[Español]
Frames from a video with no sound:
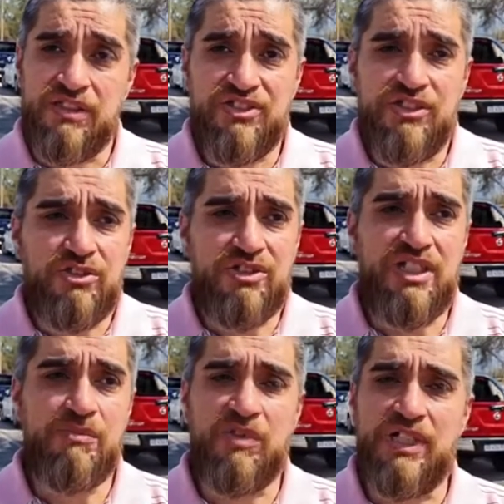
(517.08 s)
y eh, si no
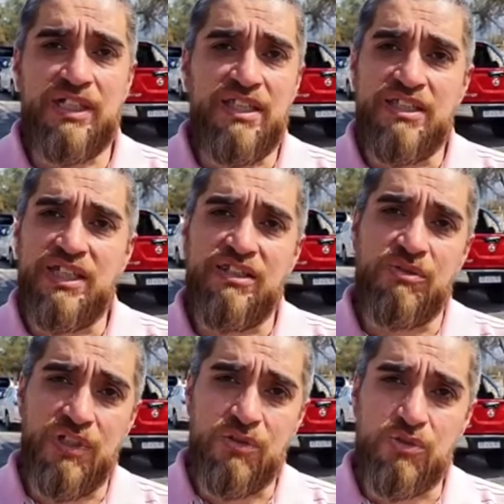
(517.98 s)
salimos a la calle
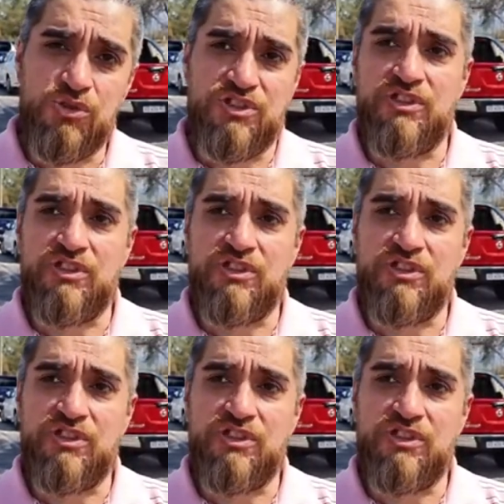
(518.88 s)
nadie nos escucha,